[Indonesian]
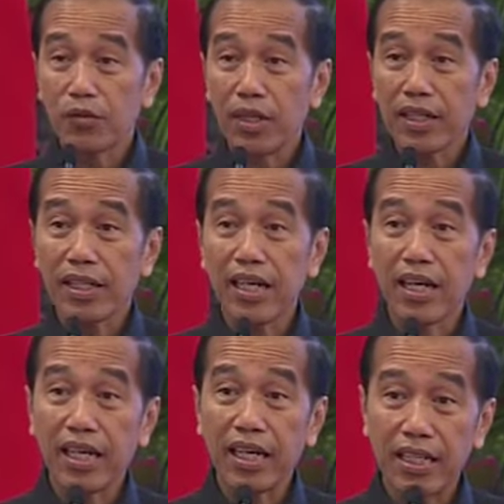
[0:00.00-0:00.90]
gunakan
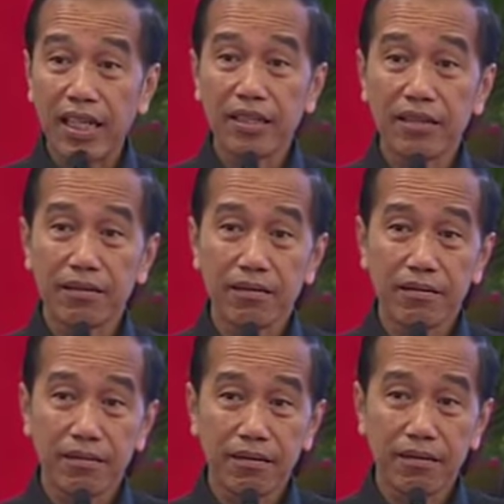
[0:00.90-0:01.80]
anggaran
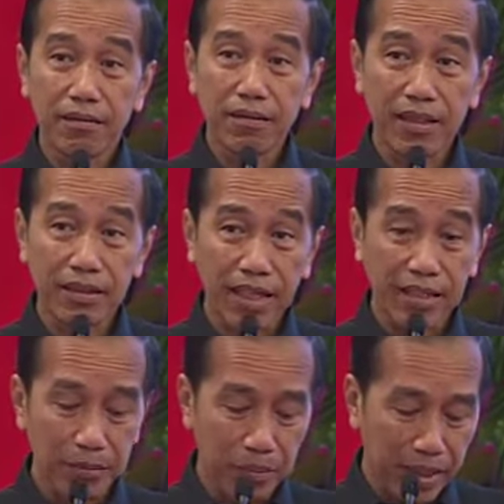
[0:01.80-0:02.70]
yang
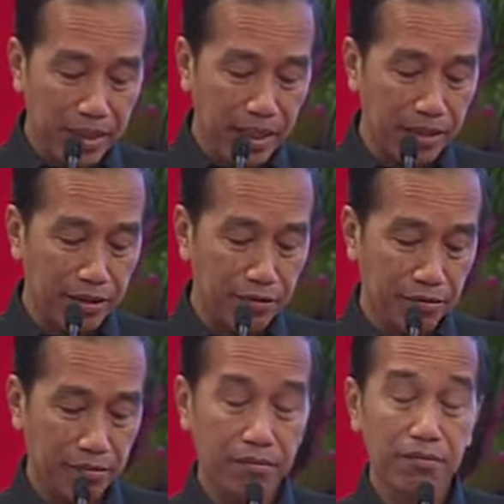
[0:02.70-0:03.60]
telah diberikan itu
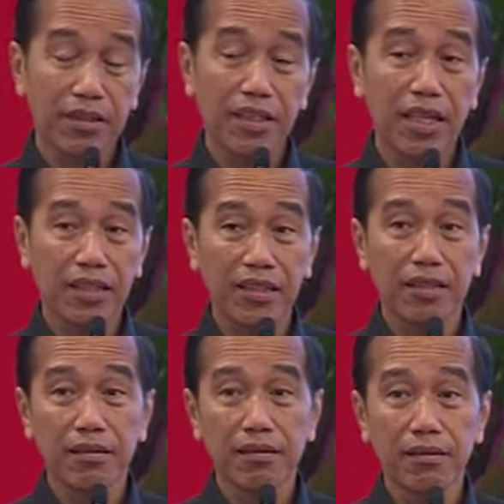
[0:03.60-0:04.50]
sekali lagi
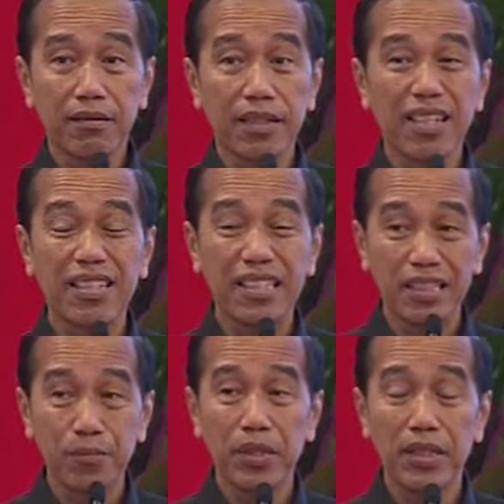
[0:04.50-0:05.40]
secara
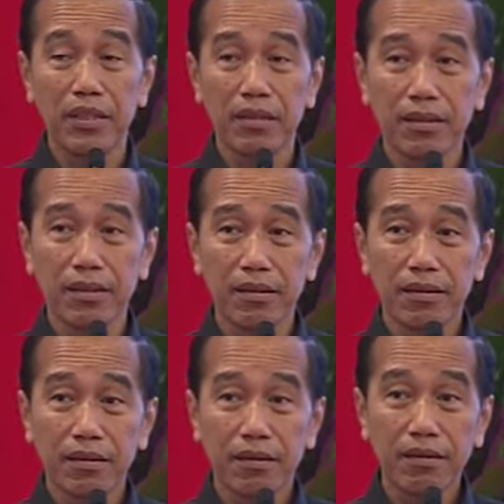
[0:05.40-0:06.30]
disiplin,
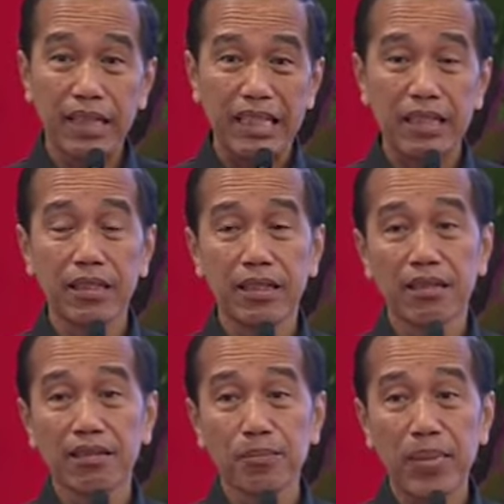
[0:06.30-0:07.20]
teliti
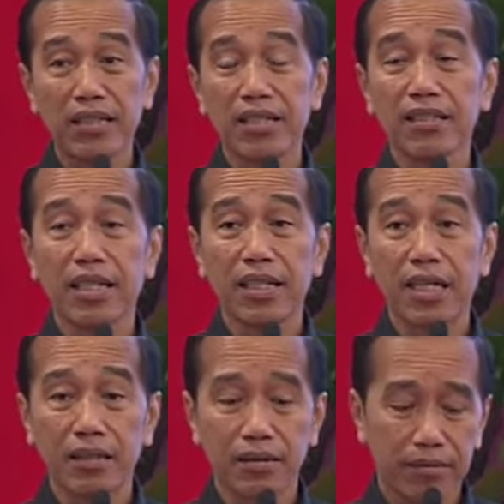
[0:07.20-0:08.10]
dan tepat
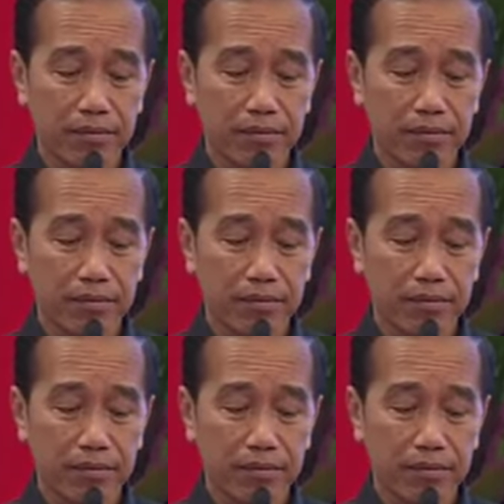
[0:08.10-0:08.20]
sasaran.